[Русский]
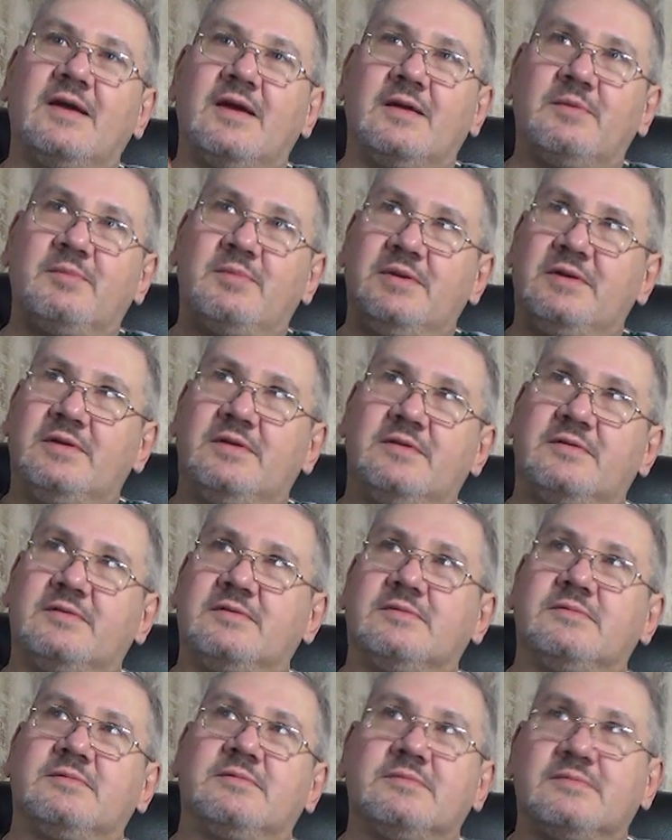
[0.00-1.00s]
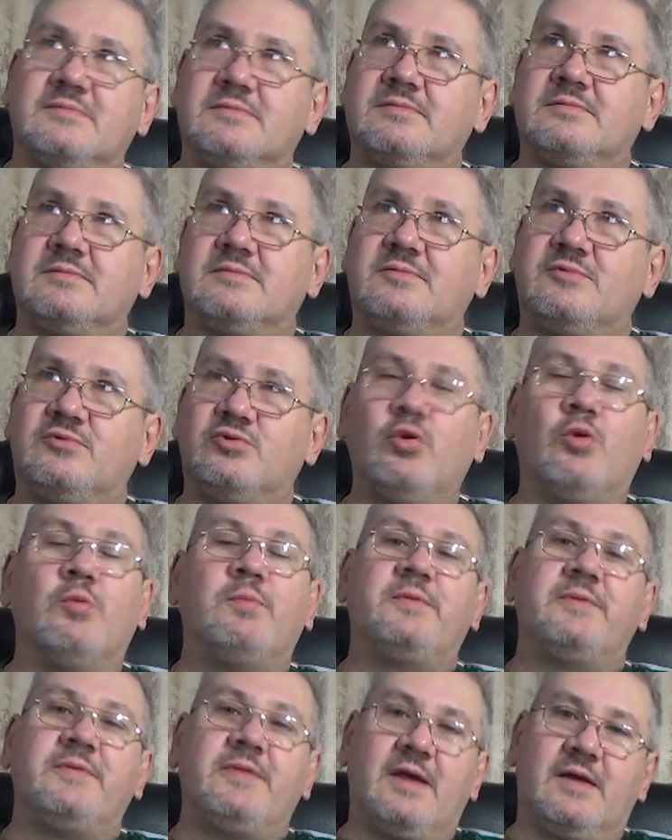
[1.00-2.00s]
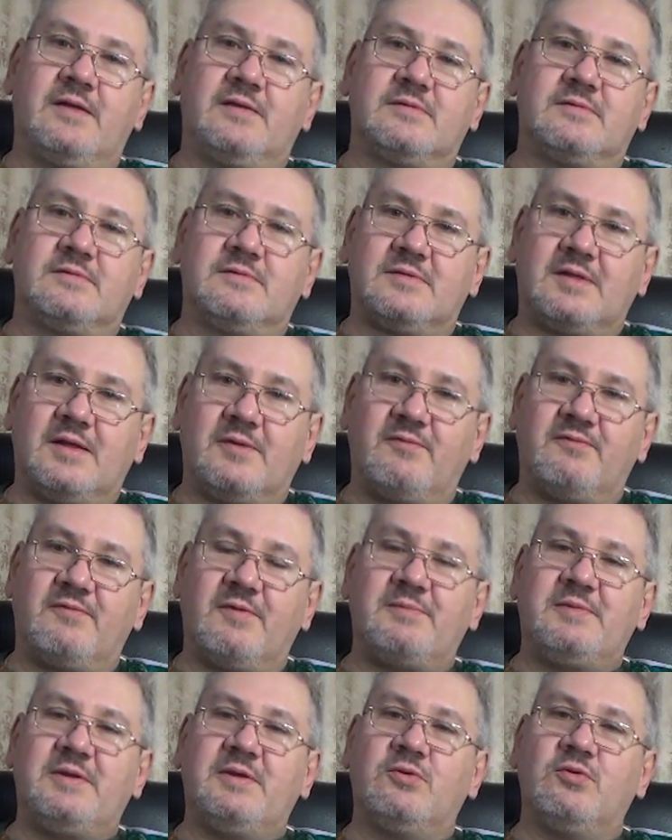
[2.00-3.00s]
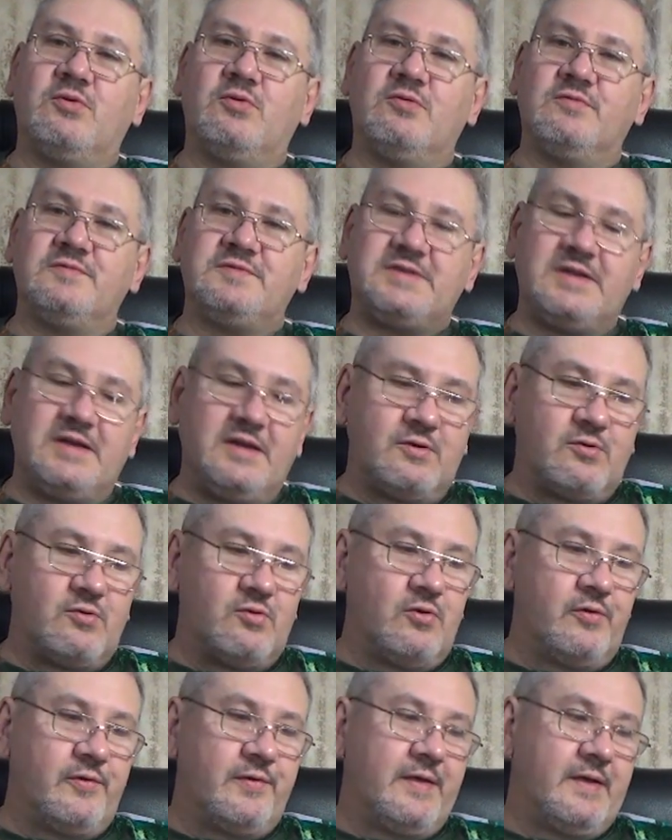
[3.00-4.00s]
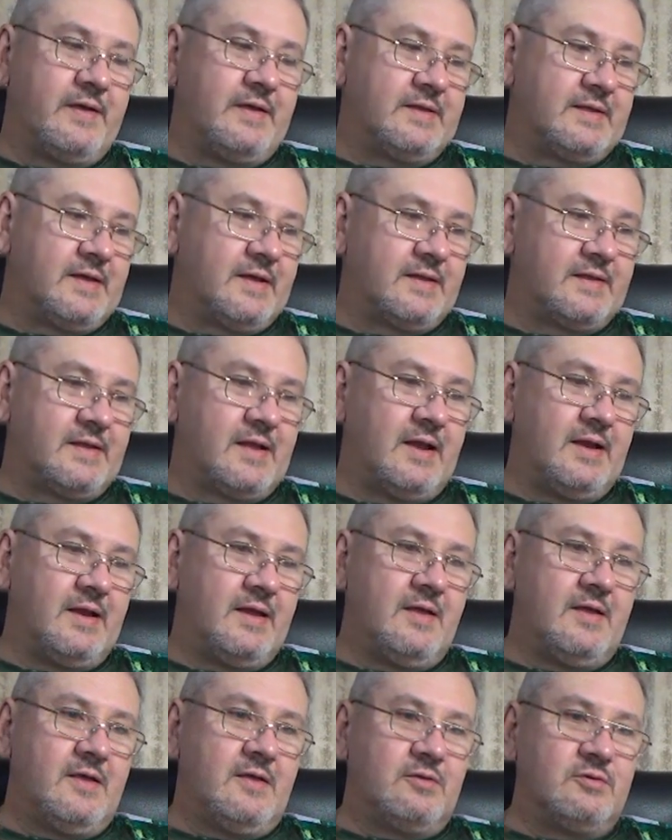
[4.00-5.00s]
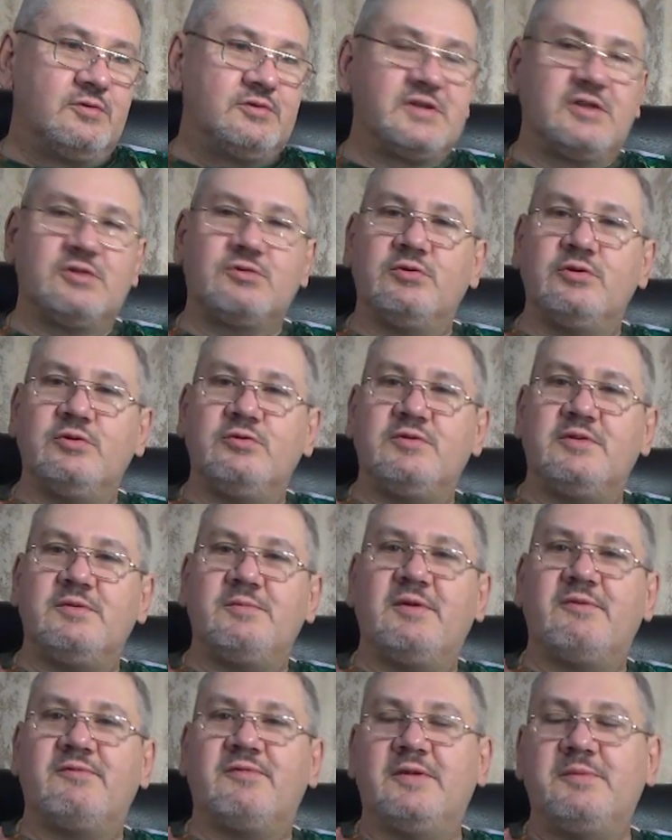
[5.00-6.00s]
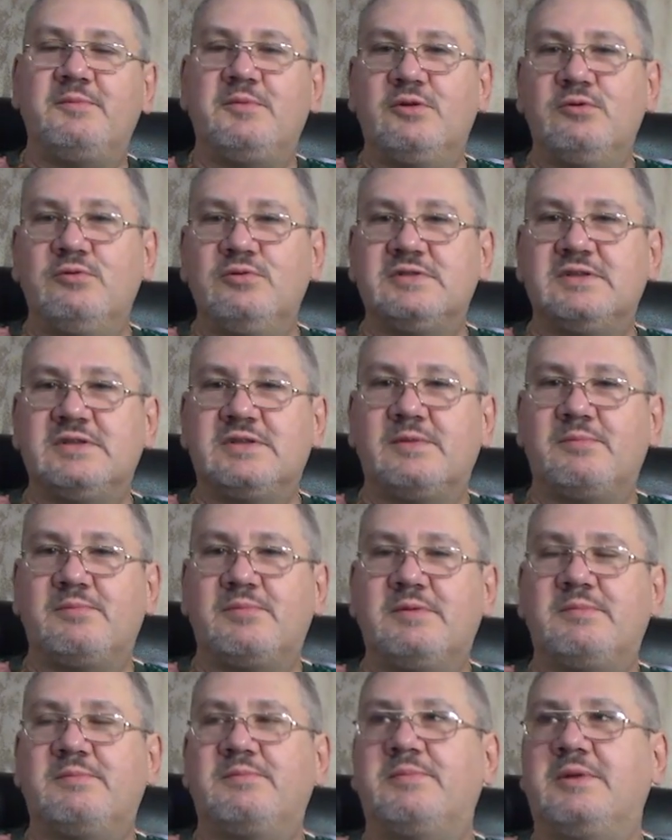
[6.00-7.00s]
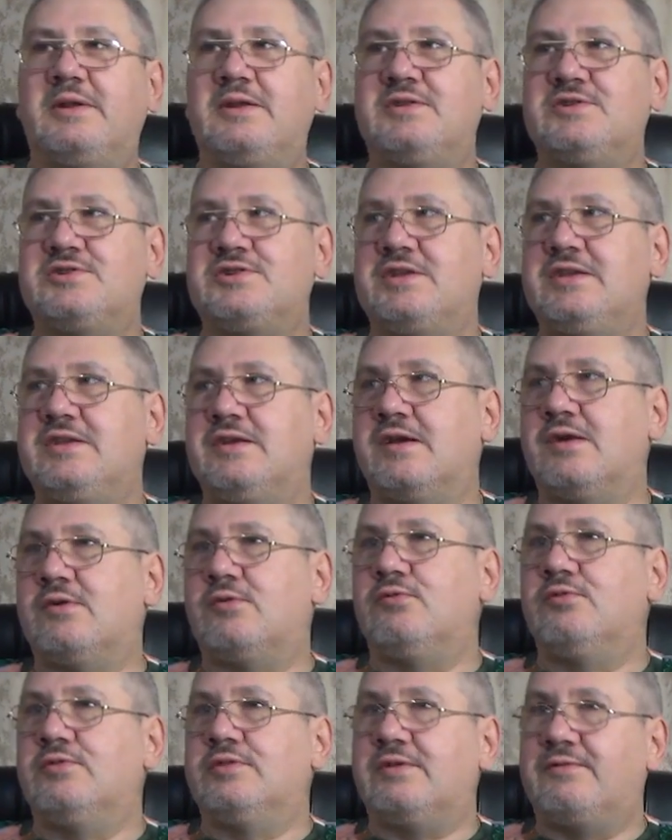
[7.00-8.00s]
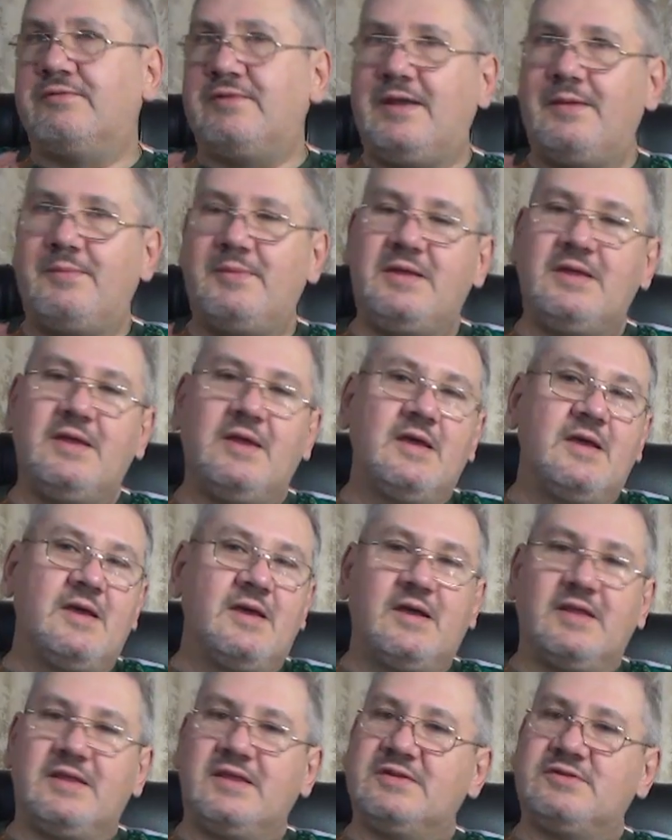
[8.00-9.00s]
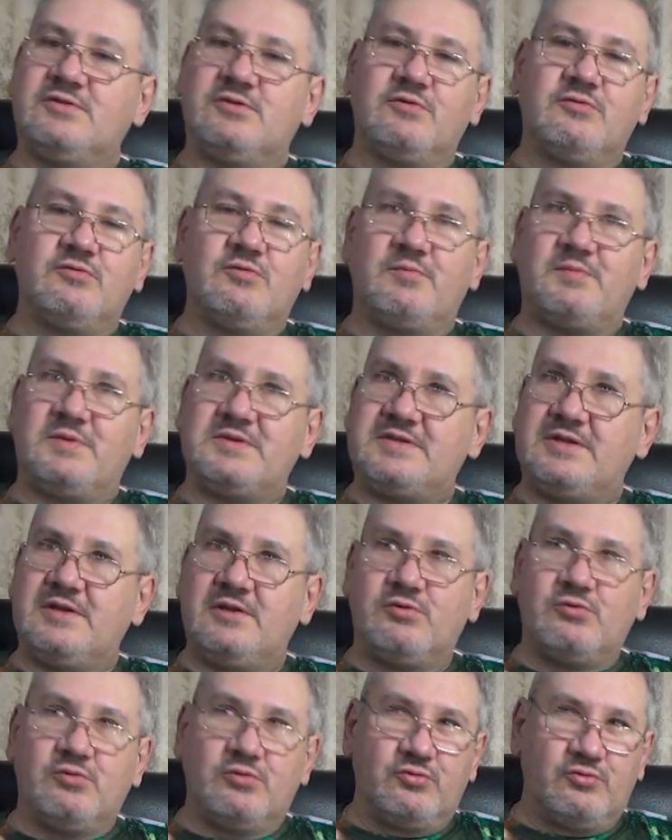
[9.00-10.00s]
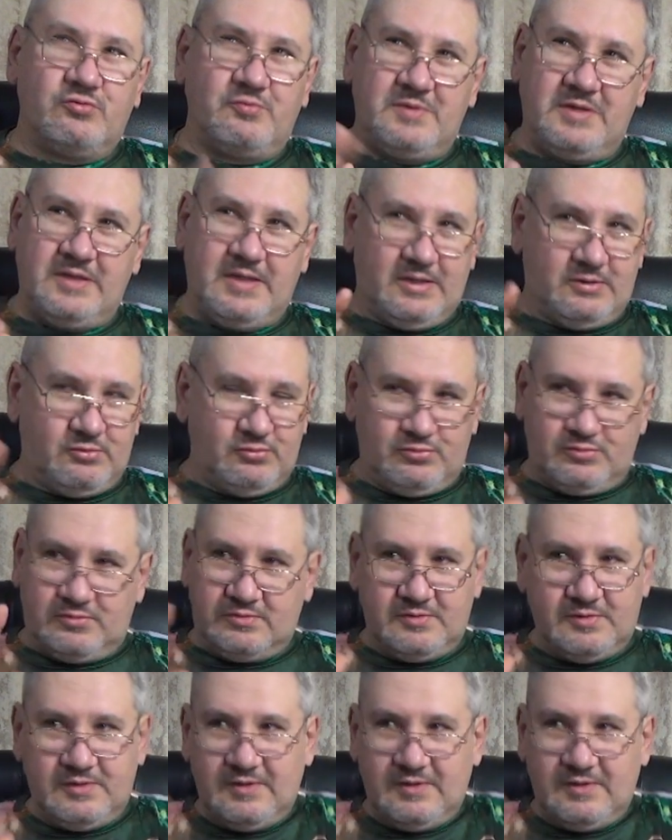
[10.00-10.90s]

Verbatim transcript: как бы топ, да, там воблеров, силикона и так далее, то есть которые у тебя формируются там по протяжении какого-то времени, хотя все равно по силикону у меня тут